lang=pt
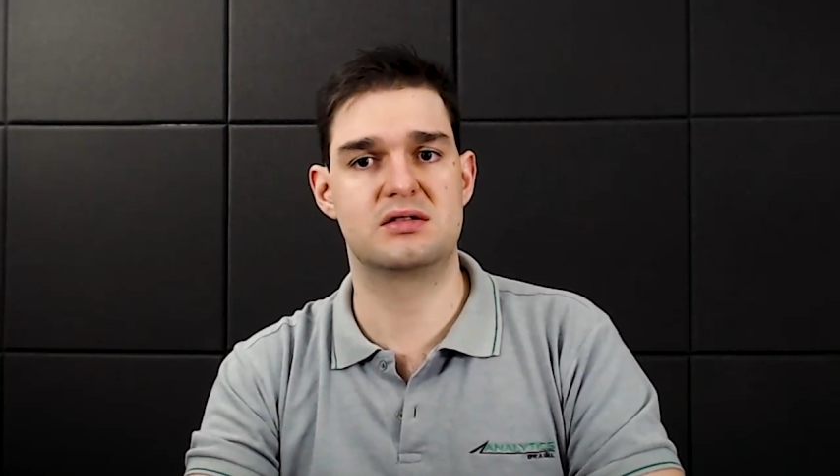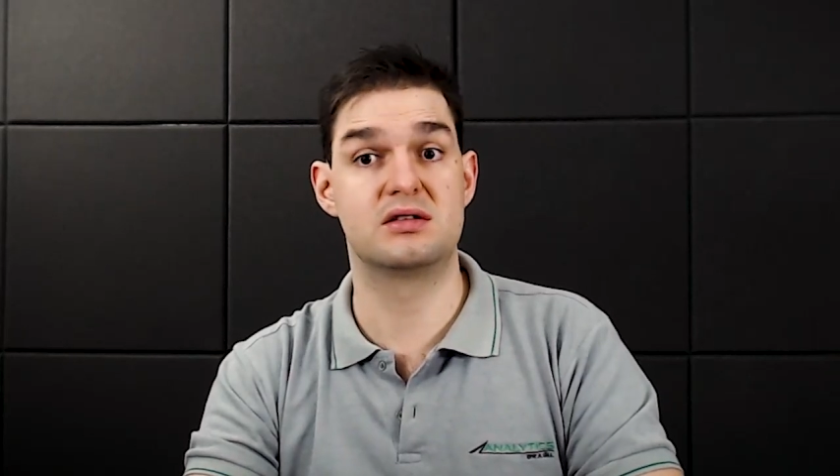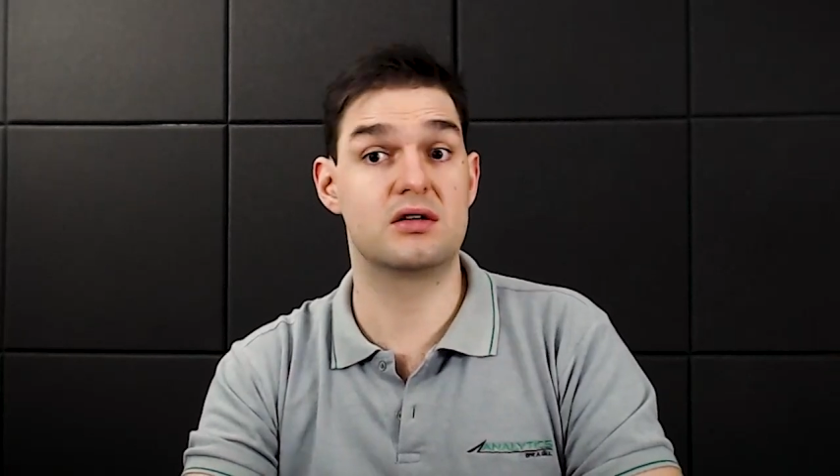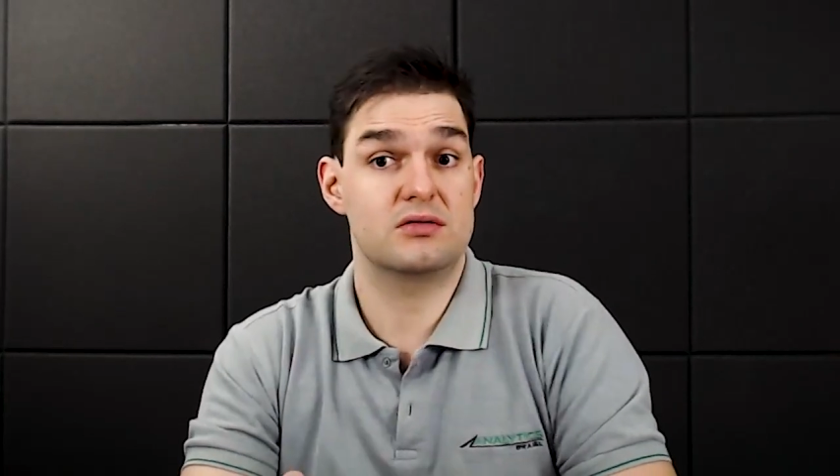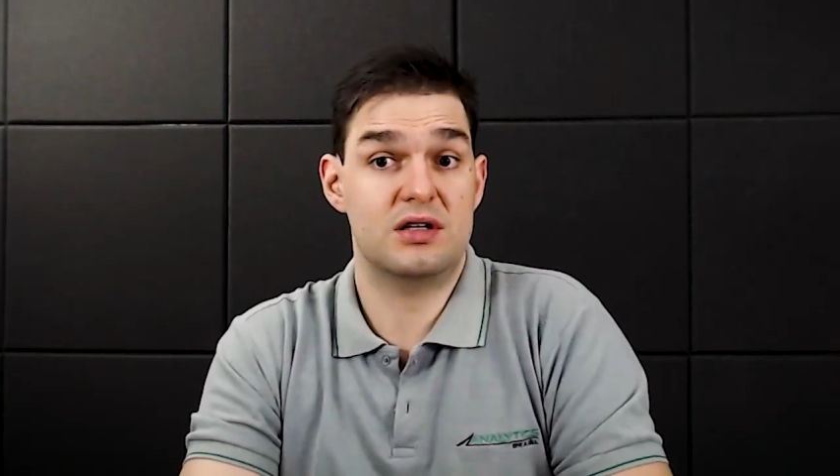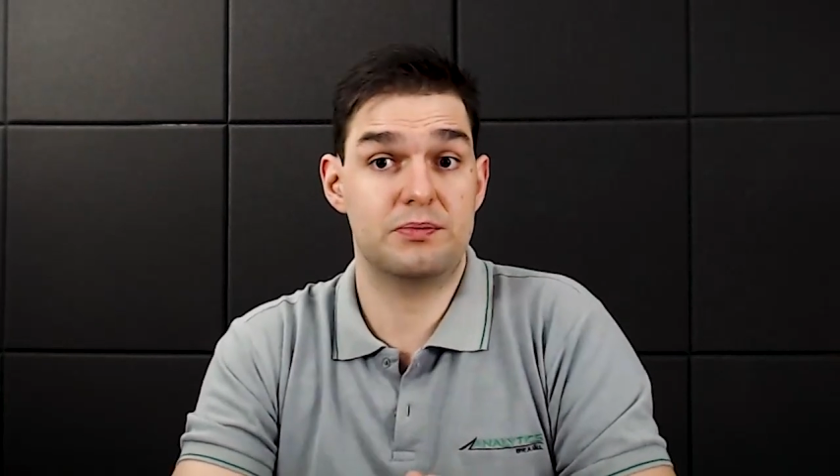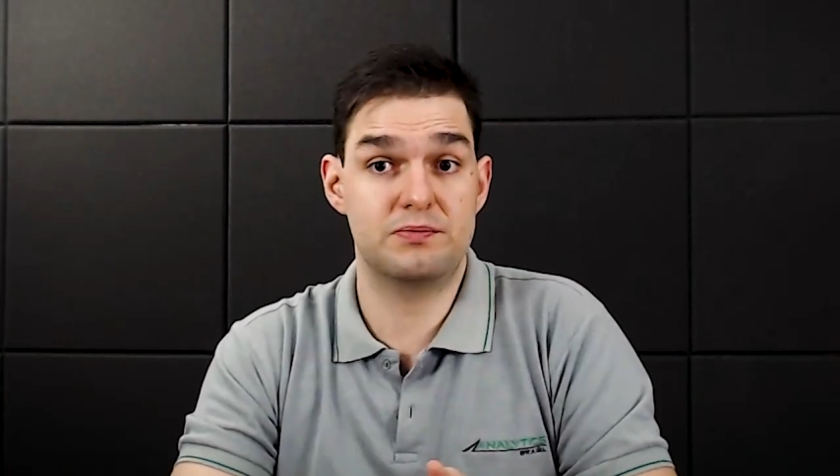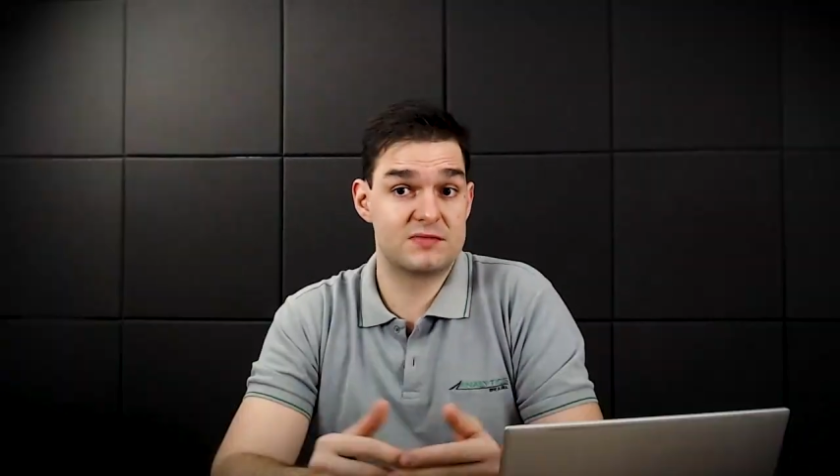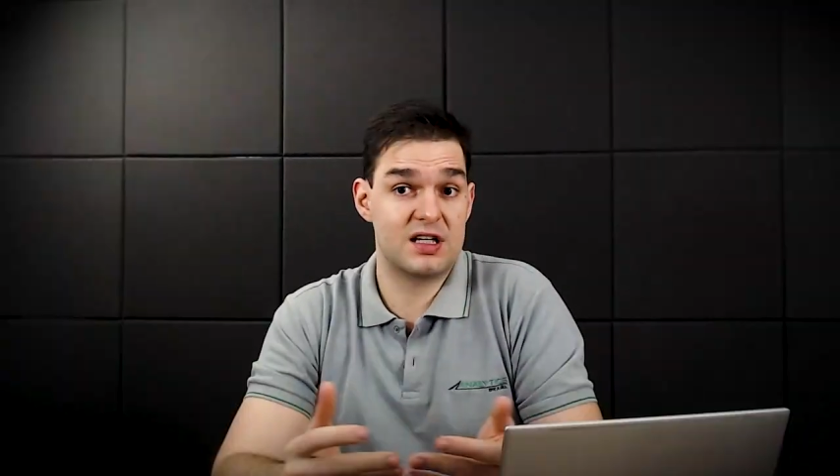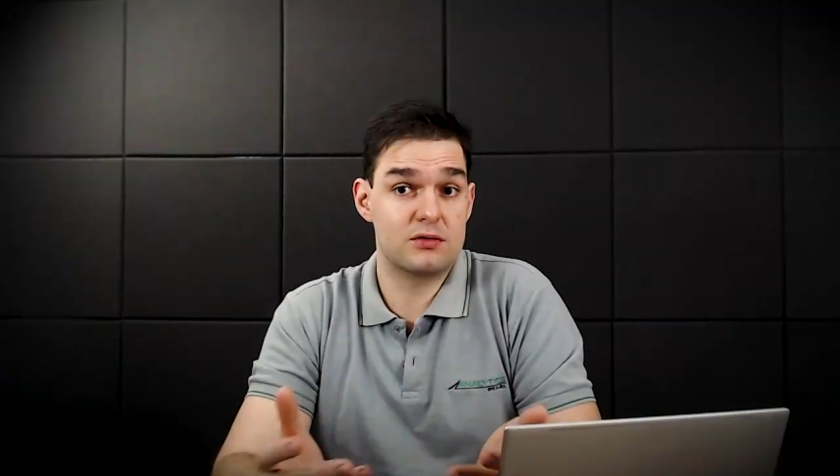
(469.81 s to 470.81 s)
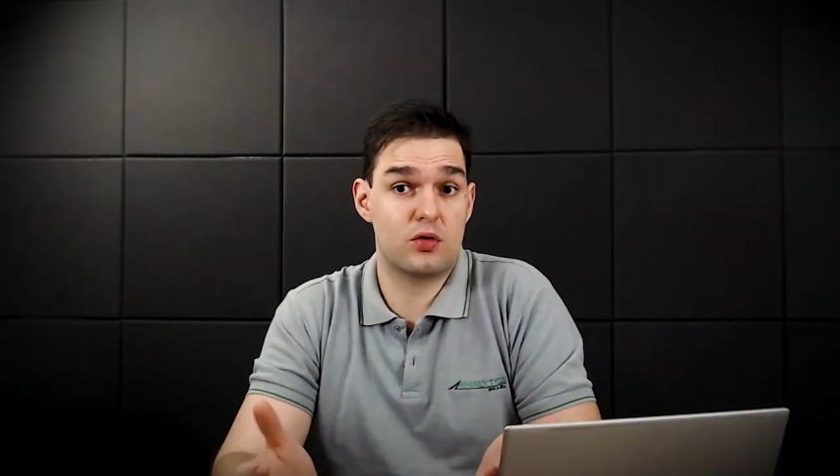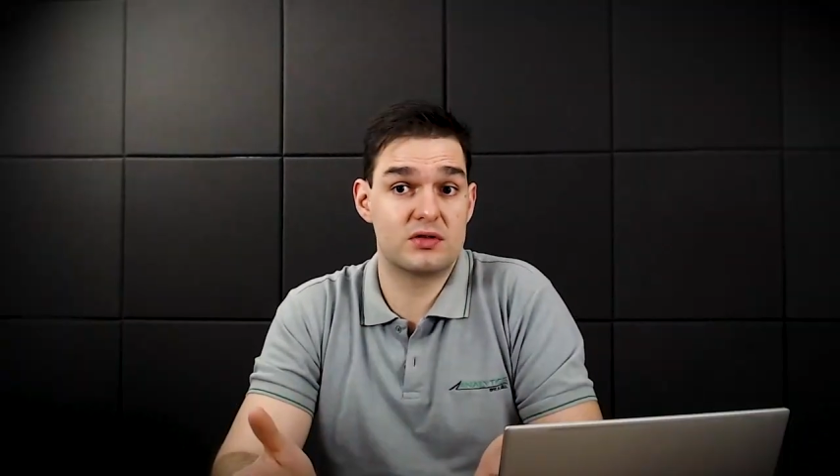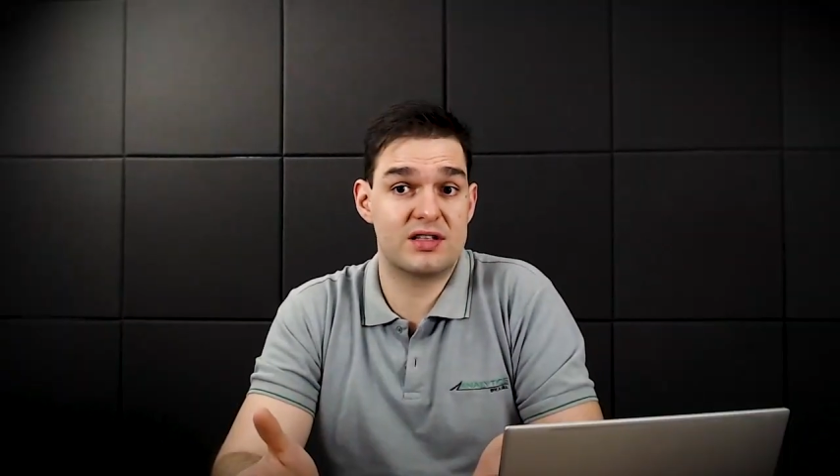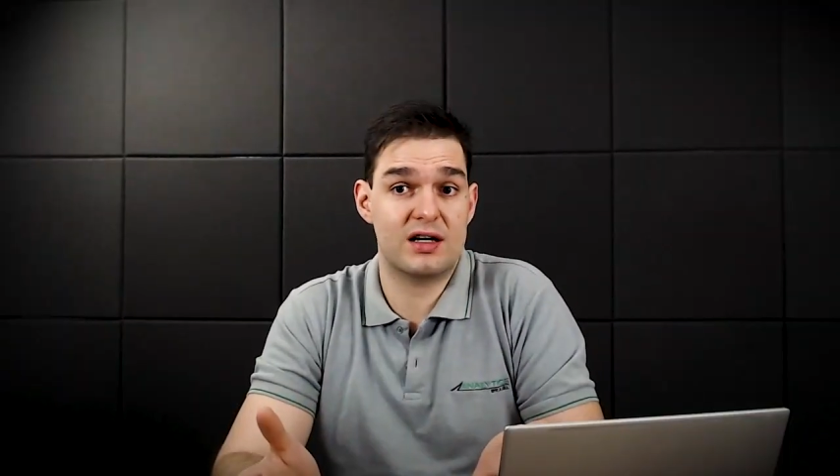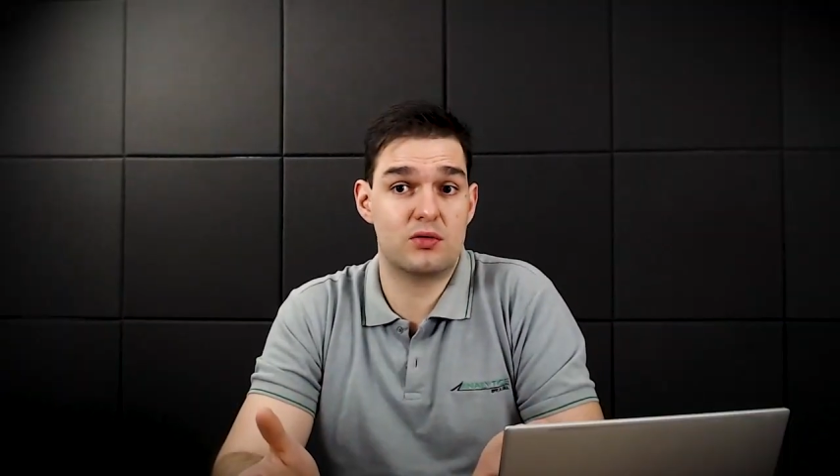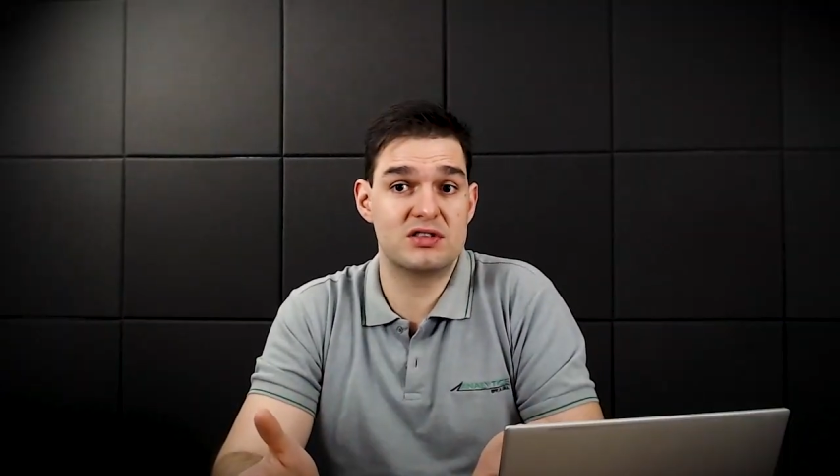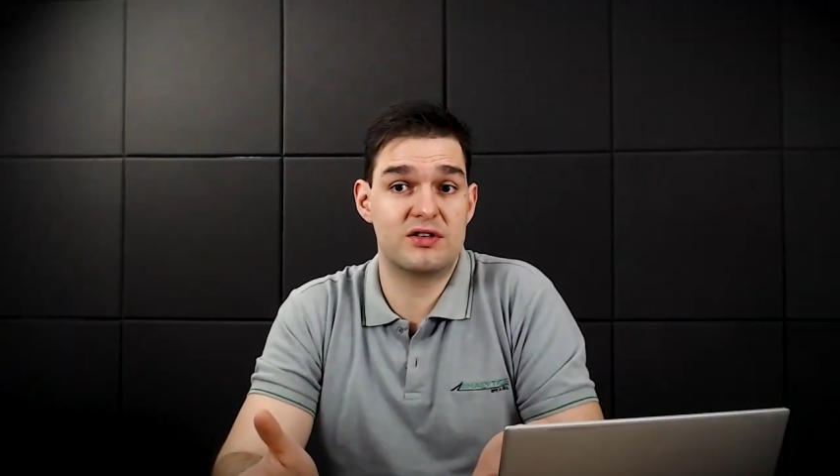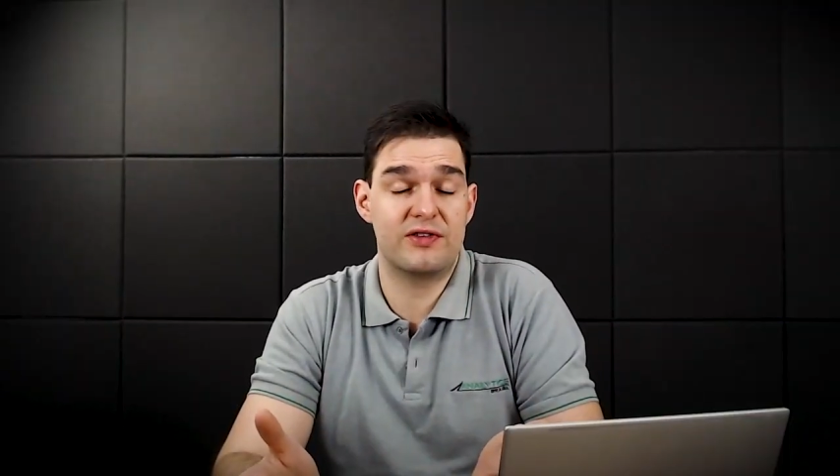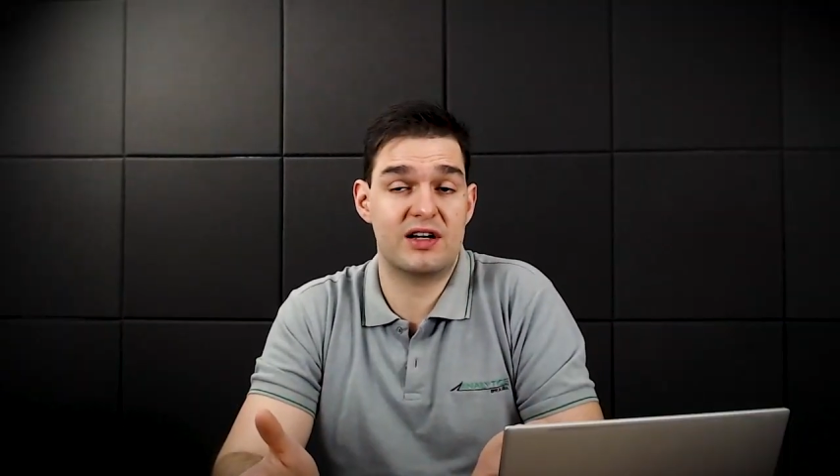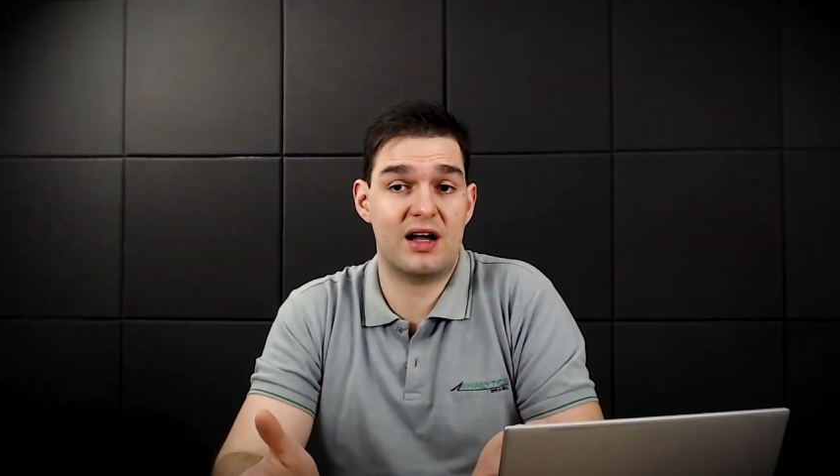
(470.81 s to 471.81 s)
Então você, você não consegue
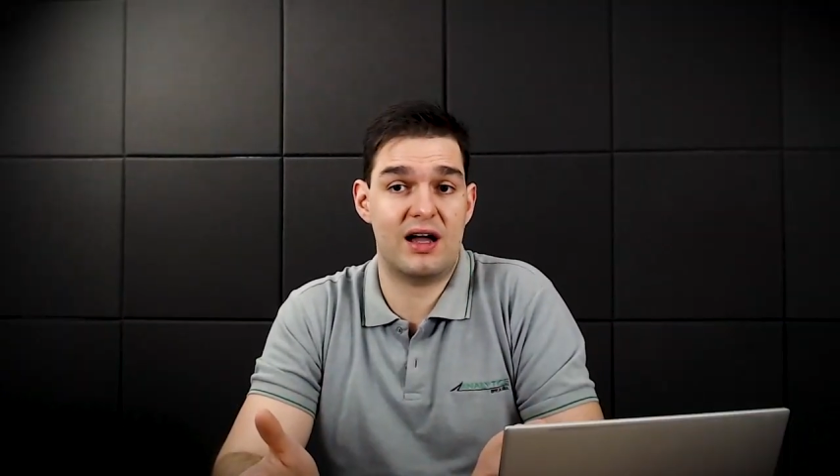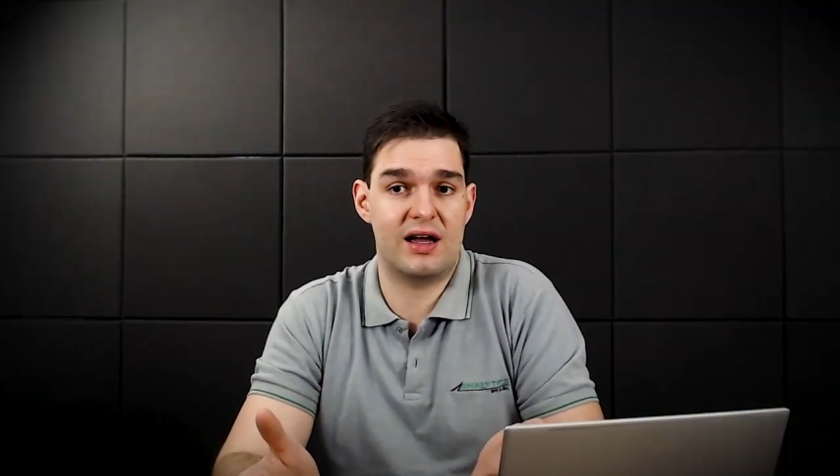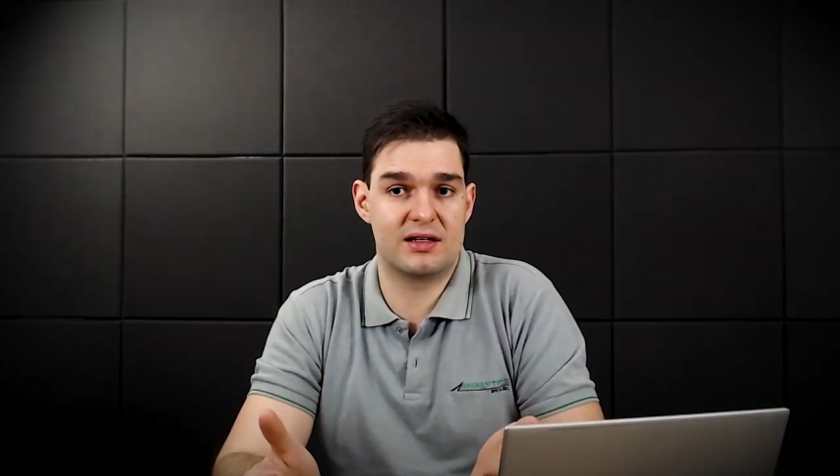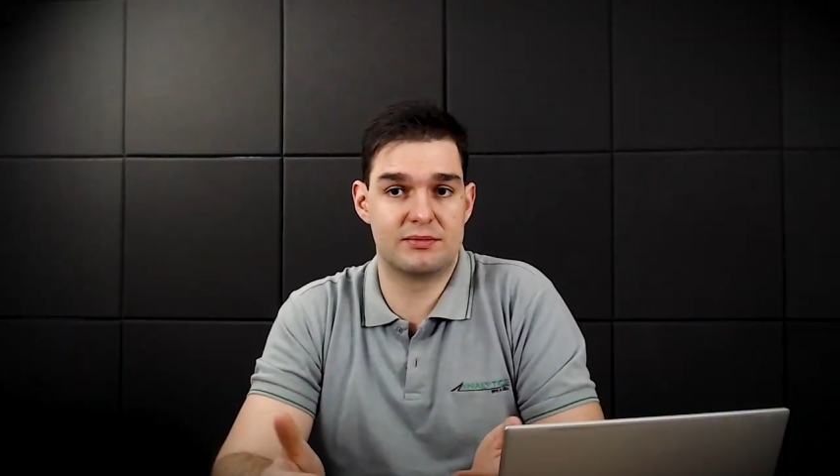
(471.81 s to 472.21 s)
quantificar ela,